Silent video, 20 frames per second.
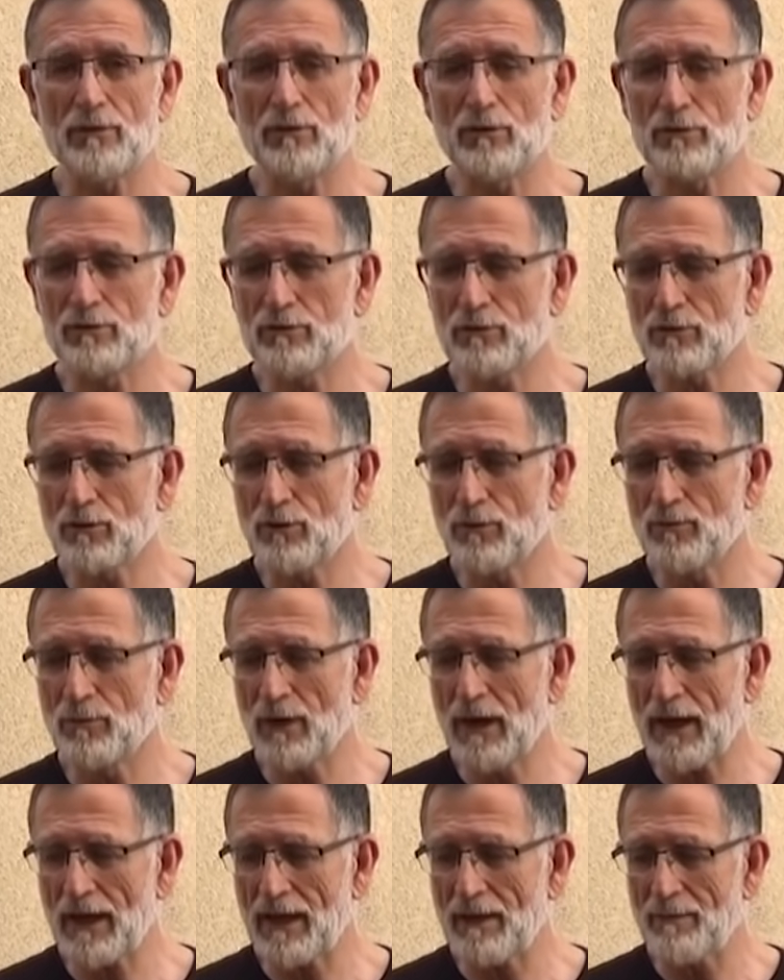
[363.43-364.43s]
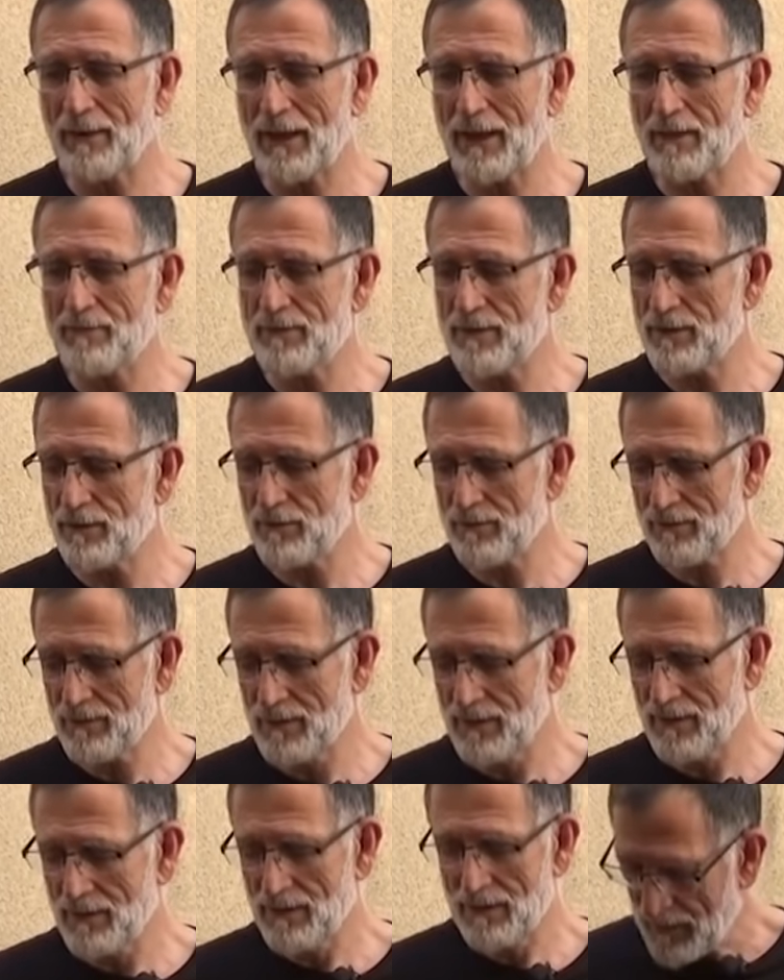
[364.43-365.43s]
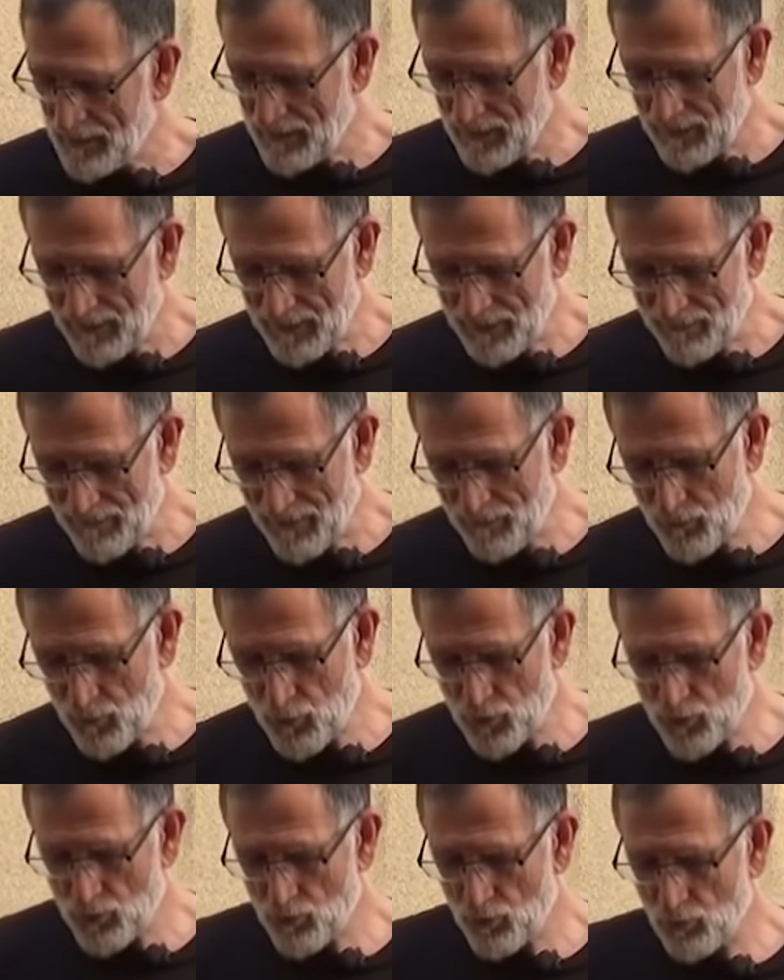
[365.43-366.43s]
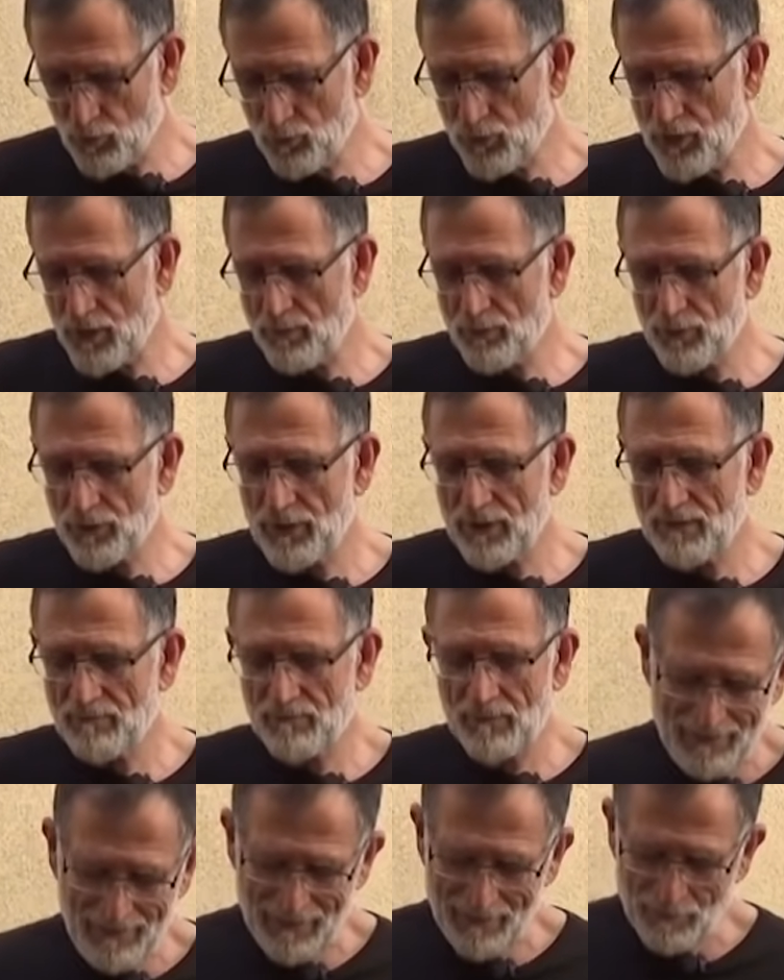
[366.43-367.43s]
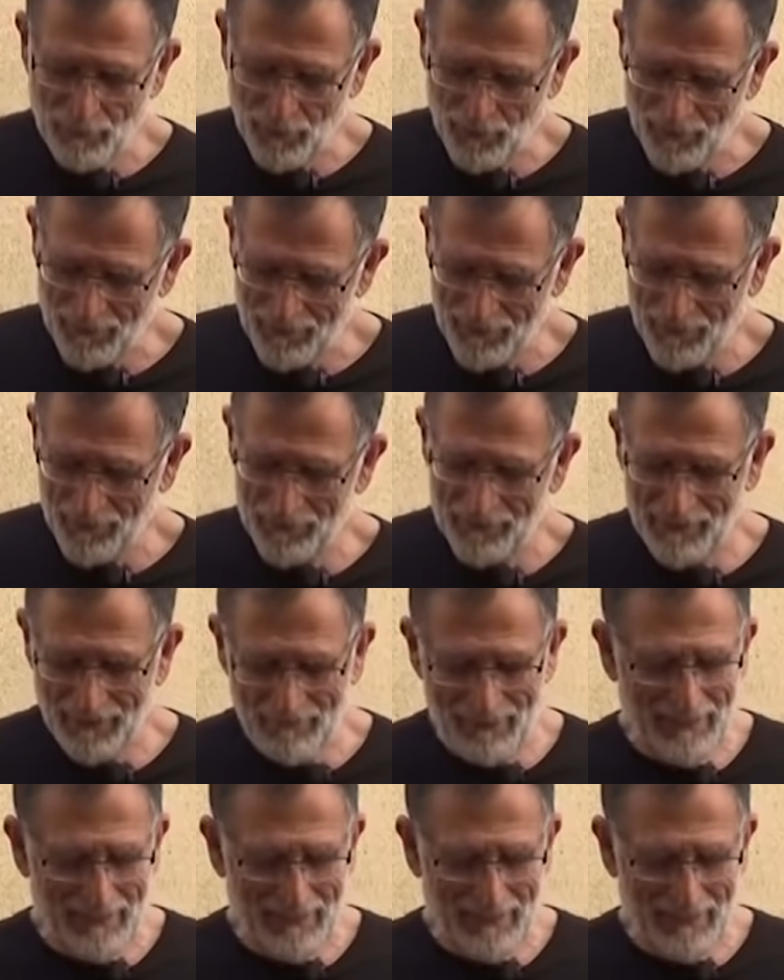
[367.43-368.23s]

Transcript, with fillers: con, con la cámara de vídeo llevamos un trípode, el pobrecito está